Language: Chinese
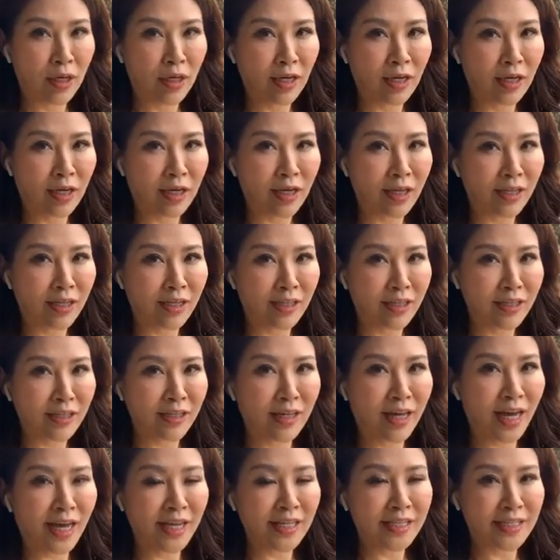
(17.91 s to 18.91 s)
呃，应
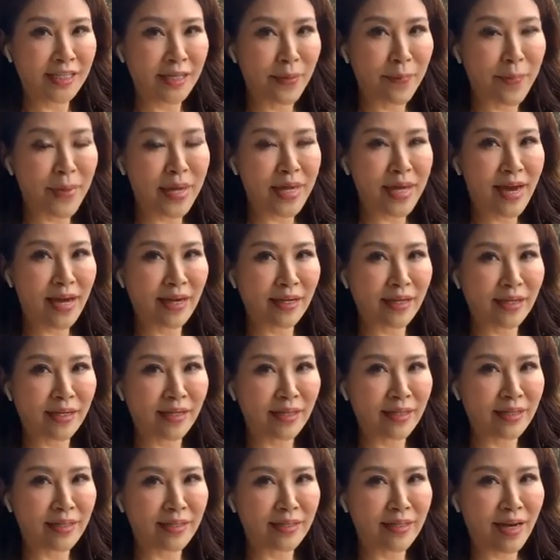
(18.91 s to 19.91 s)
该怎么样可
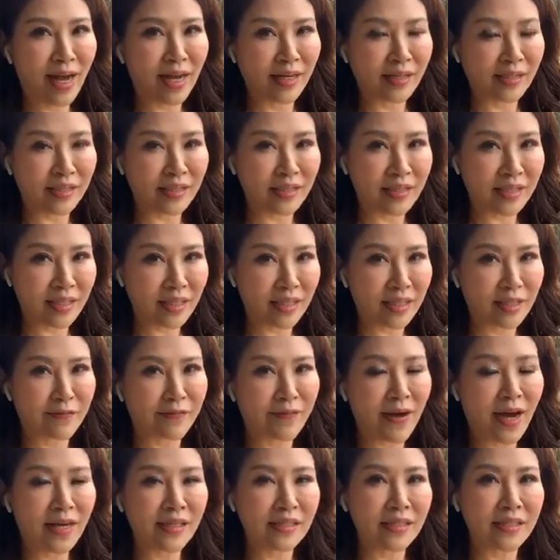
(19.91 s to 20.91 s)
以让这个
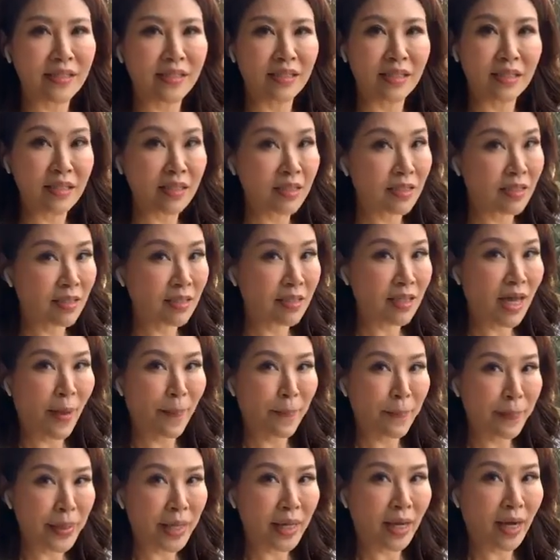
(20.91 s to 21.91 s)
房子的磁场
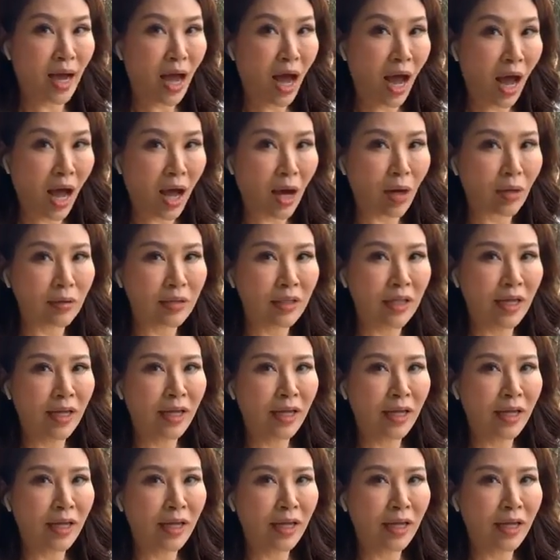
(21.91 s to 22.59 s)
变好？